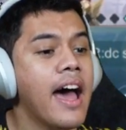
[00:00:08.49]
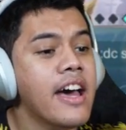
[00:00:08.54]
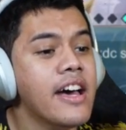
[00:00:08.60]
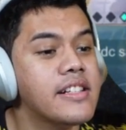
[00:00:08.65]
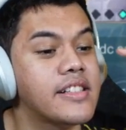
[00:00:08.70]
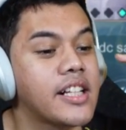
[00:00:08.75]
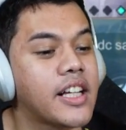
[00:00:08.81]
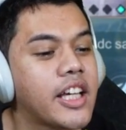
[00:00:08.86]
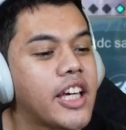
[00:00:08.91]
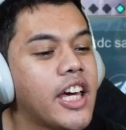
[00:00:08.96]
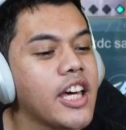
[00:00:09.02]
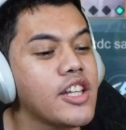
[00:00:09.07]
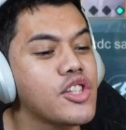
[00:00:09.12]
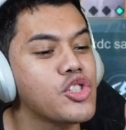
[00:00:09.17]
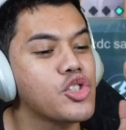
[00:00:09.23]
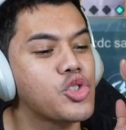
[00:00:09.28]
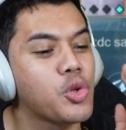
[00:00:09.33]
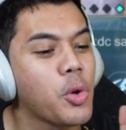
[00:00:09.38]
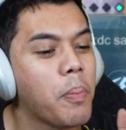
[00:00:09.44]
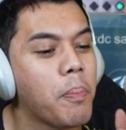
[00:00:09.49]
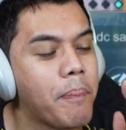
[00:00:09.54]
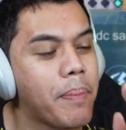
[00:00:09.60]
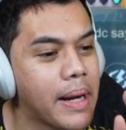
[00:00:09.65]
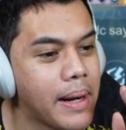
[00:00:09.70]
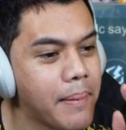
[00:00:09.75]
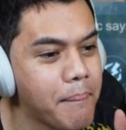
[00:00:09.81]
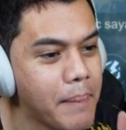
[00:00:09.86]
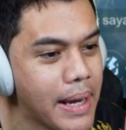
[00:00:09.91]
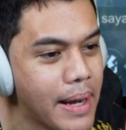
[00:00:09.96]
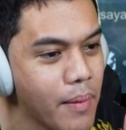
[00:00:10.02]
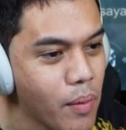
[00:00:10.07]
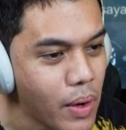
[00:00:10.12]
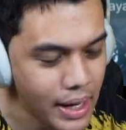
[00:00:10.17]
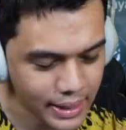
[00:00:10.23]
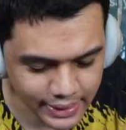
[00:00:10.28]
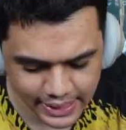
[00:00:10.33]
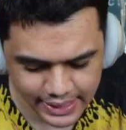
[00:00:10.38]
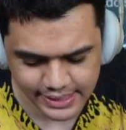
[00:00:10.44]
Skin super mewah
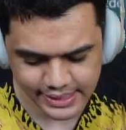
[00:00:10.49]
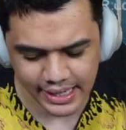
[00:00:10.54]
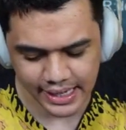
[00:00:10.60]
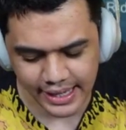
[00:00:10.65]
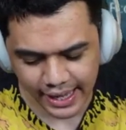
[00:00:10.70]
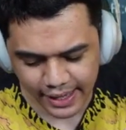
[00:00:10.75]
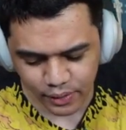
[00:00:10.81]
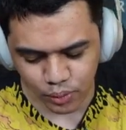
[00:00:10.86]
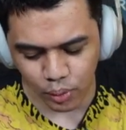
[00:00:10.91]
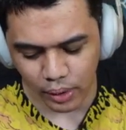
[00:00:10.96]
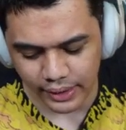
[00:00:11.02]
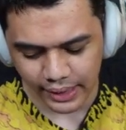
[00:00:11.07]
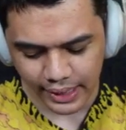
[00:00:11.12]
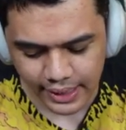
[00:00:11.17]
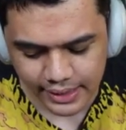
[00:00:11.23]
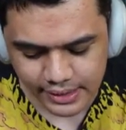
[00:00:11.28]
guys ya Yaitu adalah